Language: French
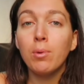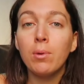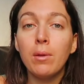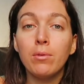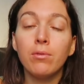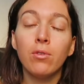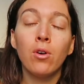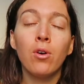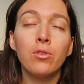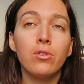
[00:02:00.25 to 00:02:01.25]
problème de
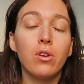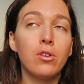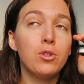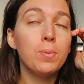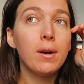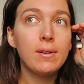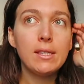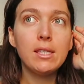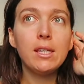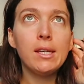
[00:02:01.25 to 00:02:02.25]
vente super
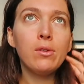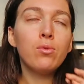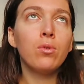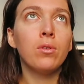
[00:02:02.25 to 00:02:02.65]
fatiguée tout